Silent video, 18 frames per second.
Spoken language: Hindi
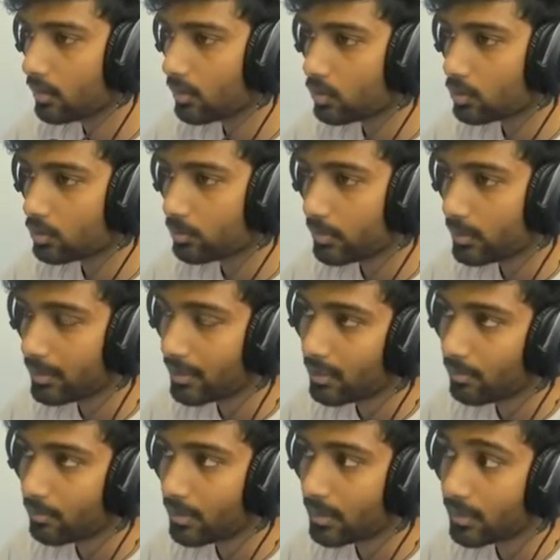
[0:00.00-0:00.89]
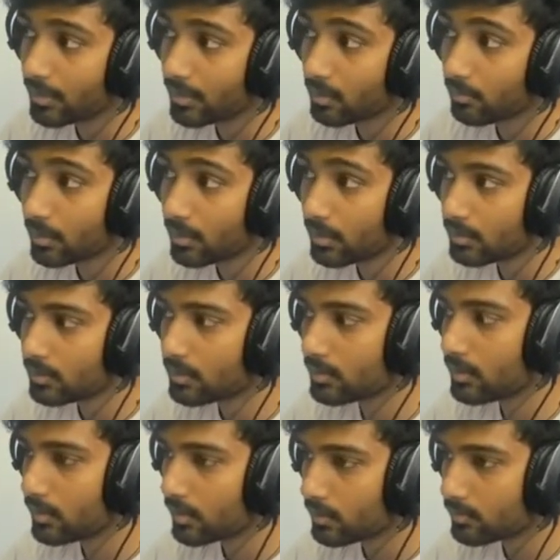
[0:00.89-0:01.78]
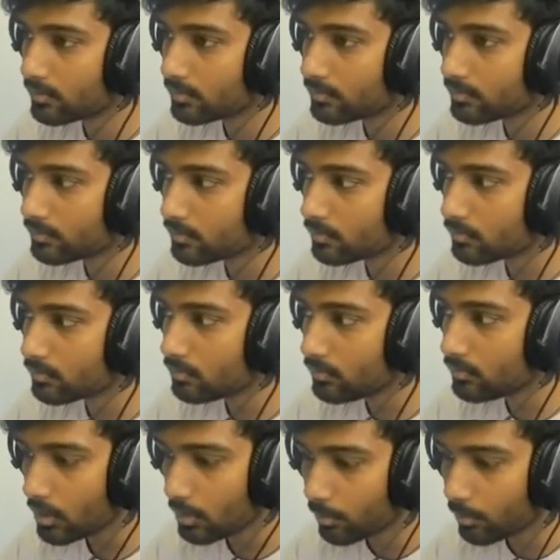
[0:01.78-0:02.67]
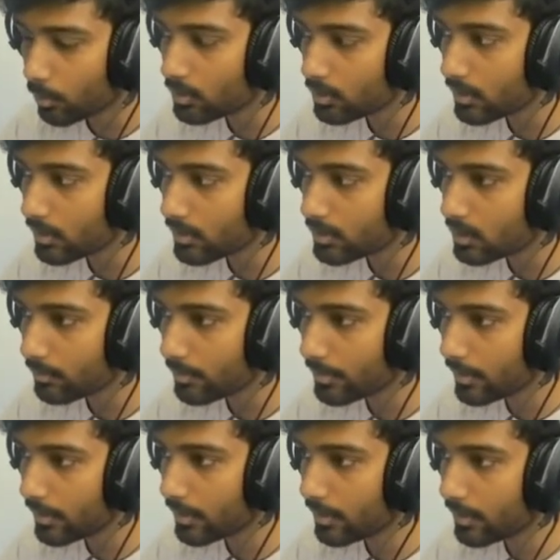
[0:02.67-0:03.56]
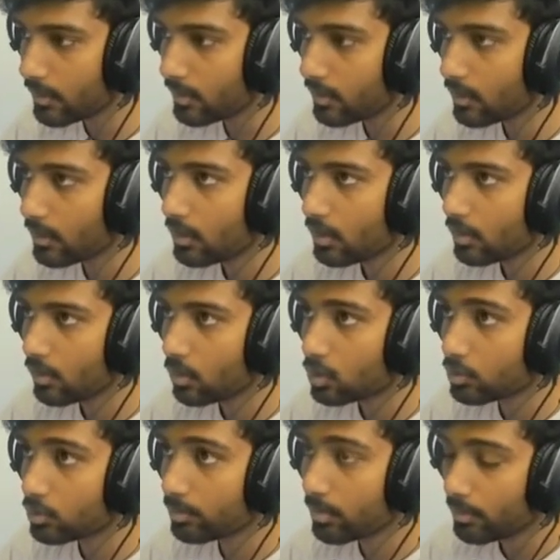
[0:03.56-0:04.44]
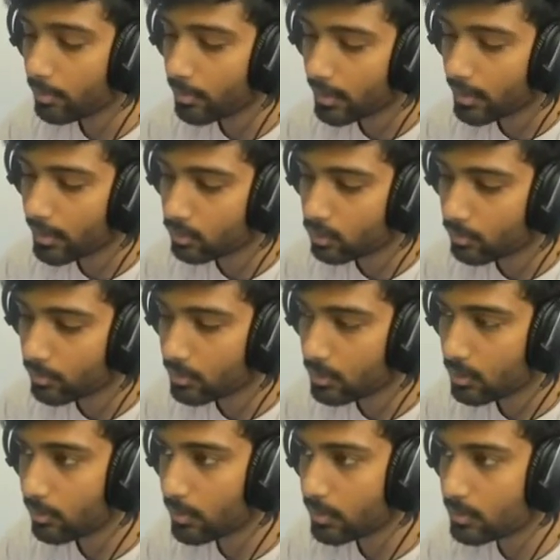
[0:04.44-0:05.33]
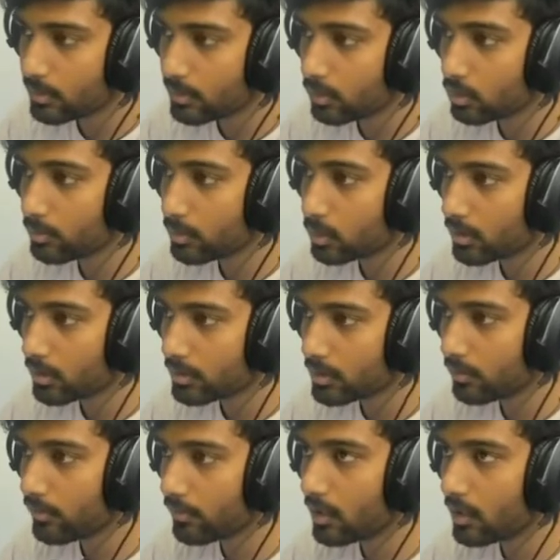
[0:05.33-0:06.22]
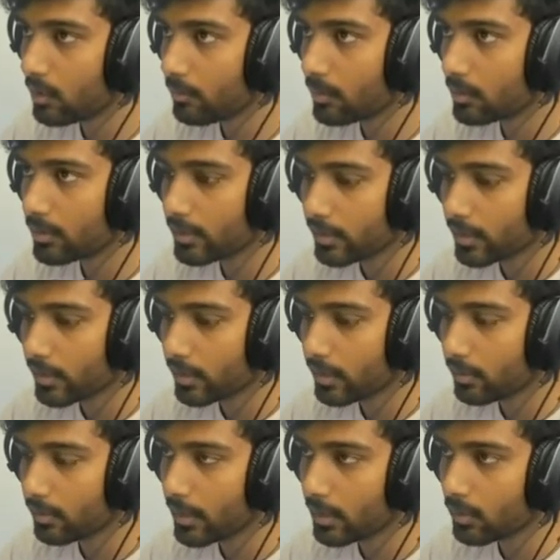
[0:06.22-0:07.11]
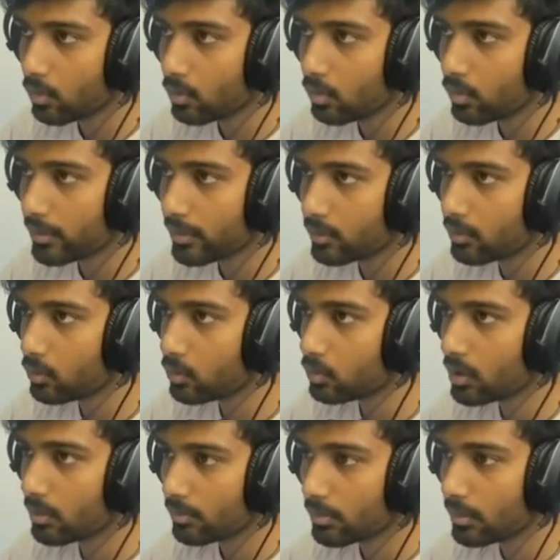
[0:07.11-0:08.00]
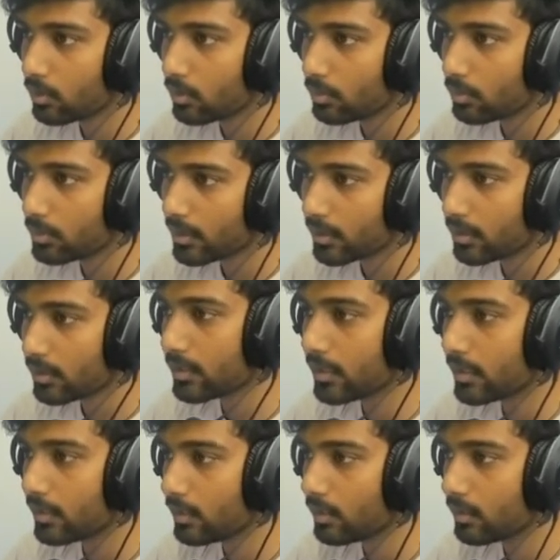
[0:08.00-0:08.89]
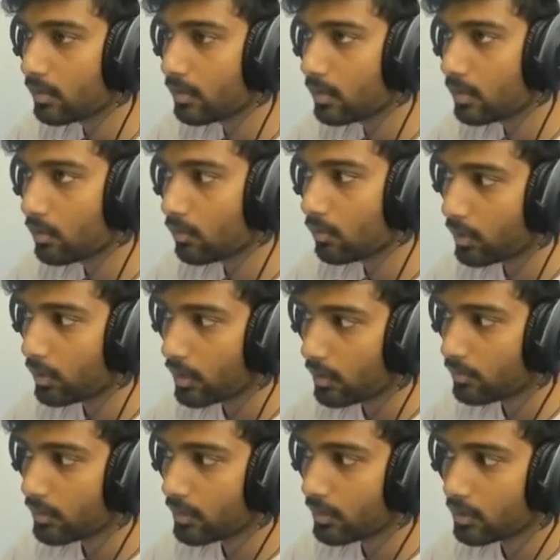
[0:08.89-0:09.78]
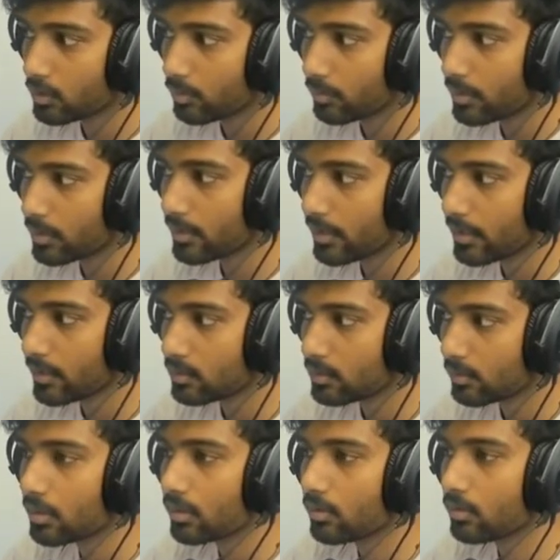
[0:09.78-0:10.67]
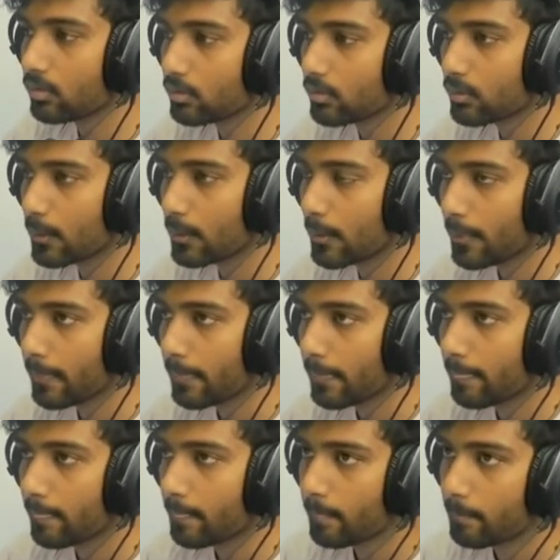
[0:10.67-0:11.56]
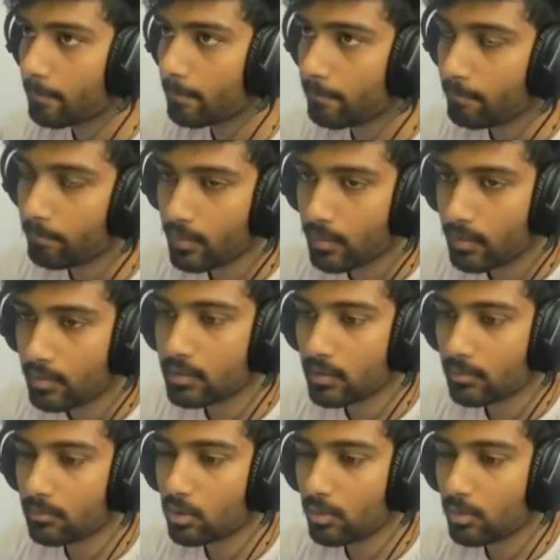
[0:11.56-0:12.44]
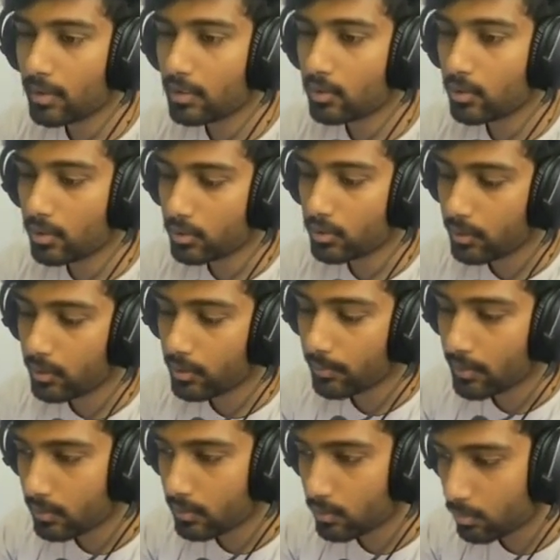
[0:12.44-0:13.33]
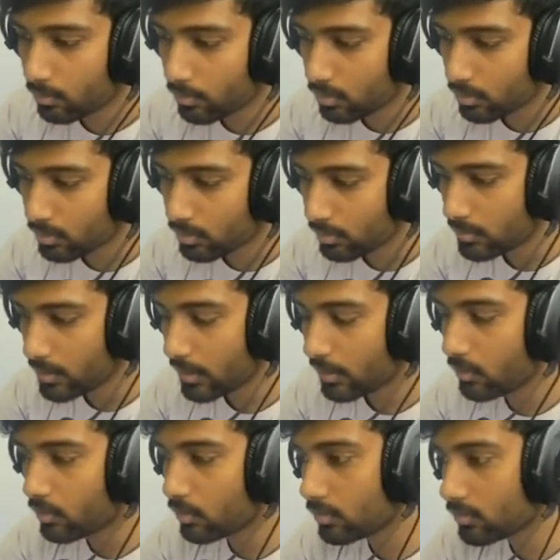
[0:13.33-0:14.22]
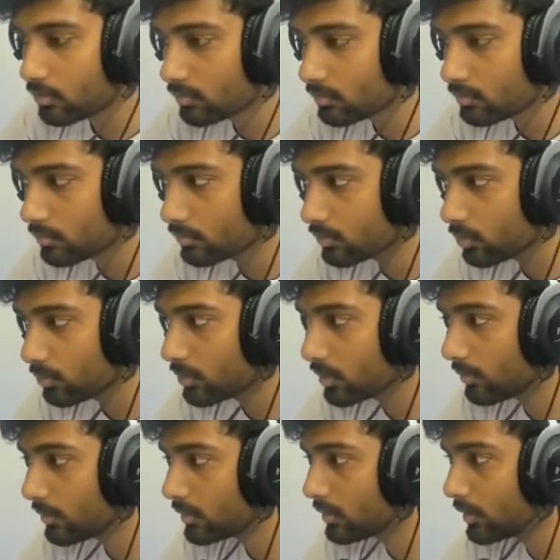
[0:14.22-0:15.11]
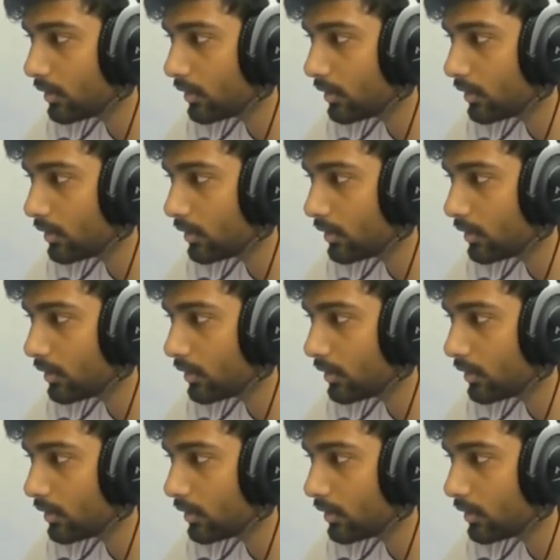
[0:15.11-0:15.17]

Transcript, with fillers: उसमें ये एम नहीं है कि हमें किल चाहिए पोजिशन अच्छी मिल गई उसमें भी हमारे एक दो बंदे बसते उसमें थोड़ा सेफ खेलना पड़ता है कि यार अगर मैं नोक हो गया तो दूसरे बंदे को भी दिक्कत आएगी वो रेव देगा तो मर जाएगा समझ रहे हो समझो भाई छोटी छोटी बातें तुम लोग समझा करो तुम समझते